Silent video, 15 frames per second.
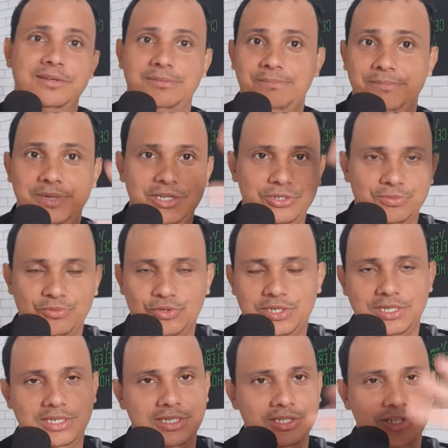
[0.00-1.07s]
mesmo
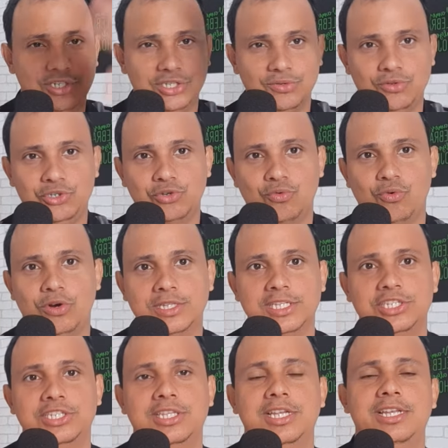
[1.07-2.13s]
que de, de, cota
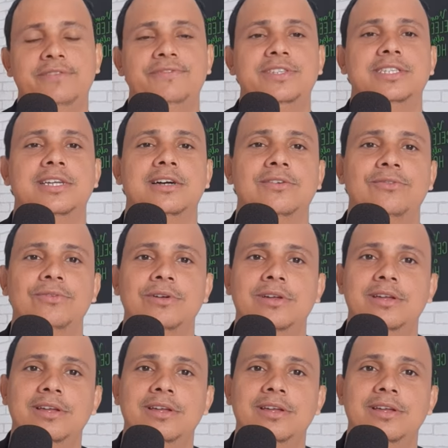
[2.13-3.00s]
de televisão.